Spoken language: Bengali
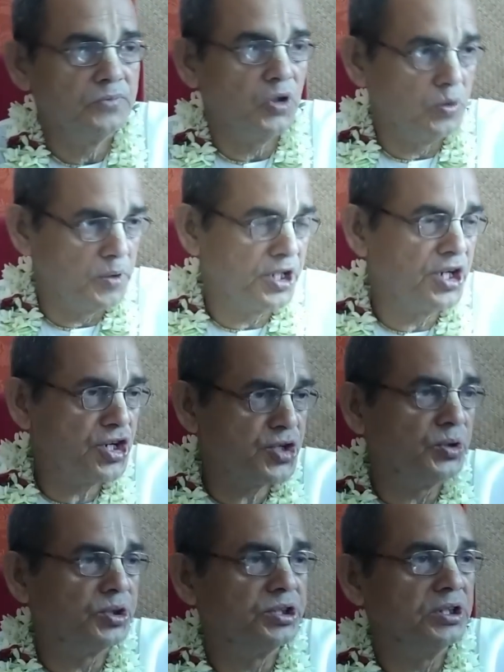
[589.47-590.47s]
ভগবানেরই
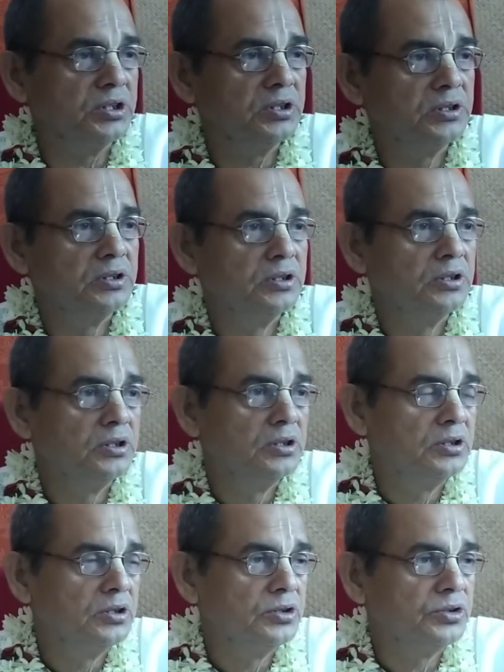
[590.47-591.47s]
শক্তি
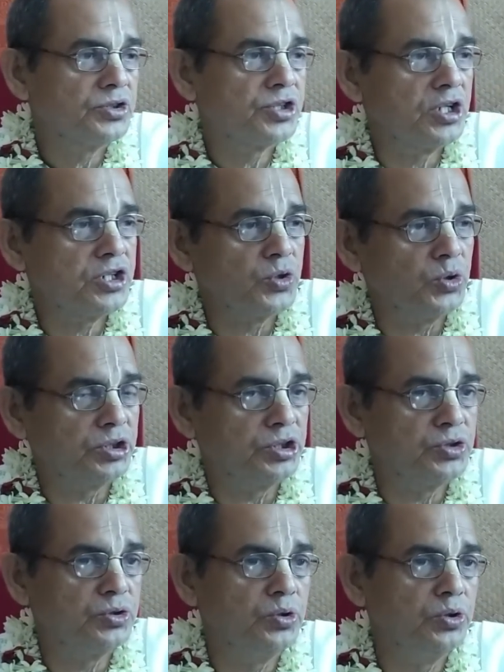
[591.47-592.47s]
সেই
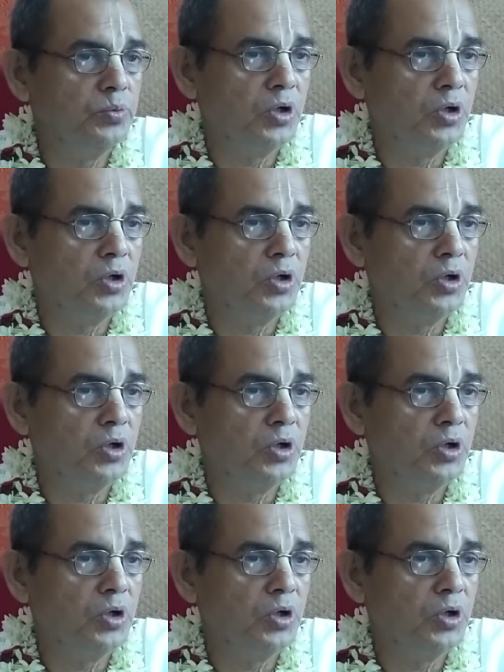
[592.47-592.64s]
শক্তি যদি